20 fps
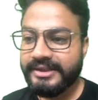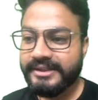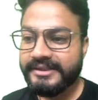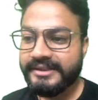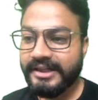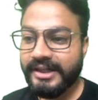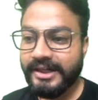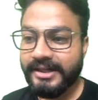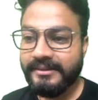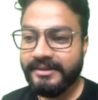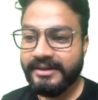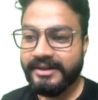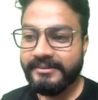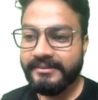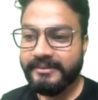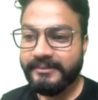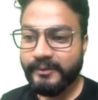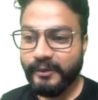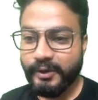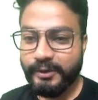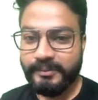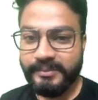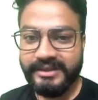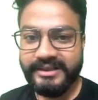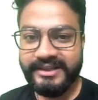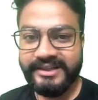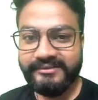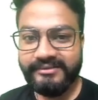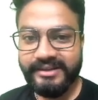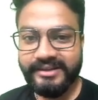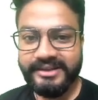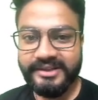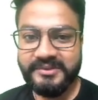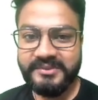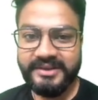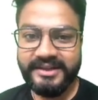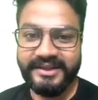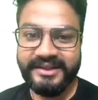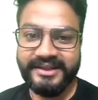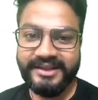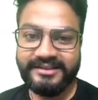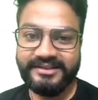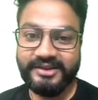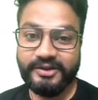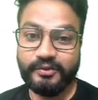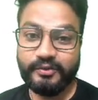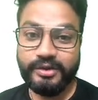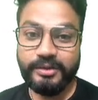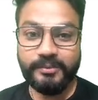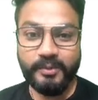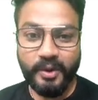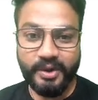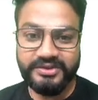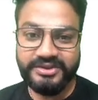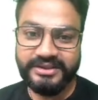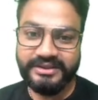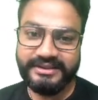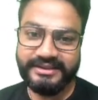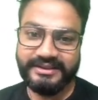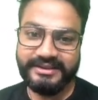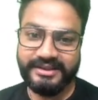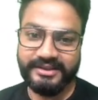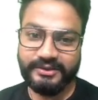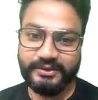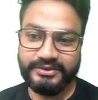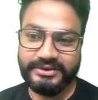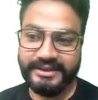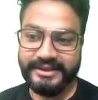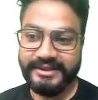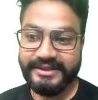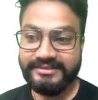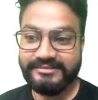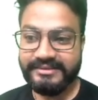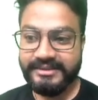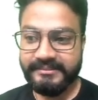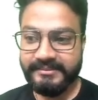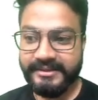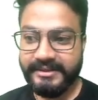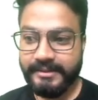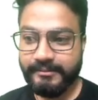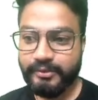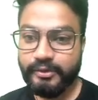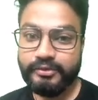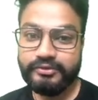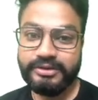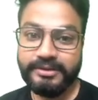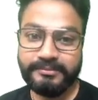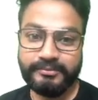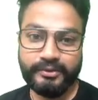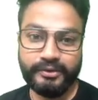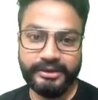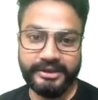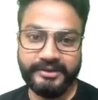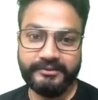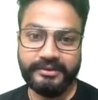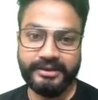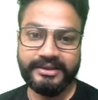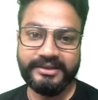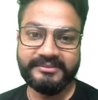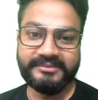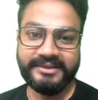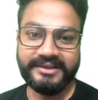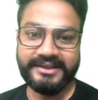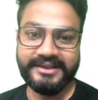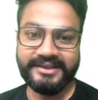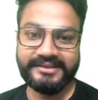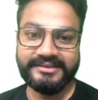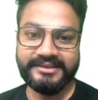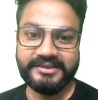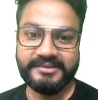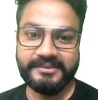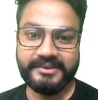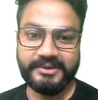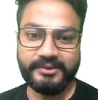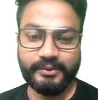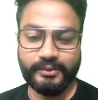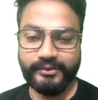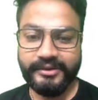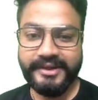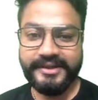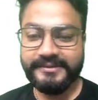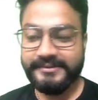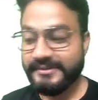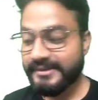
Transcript: यहाँ अगर मैं बोर्ड पर लिखवा लिखवा के याद करूँगा बहुत जल्दी याद हो जाएंगे इसलिए मैं आपको सबको लिखवा लिखवा के याद करवा रहा हूँ ओके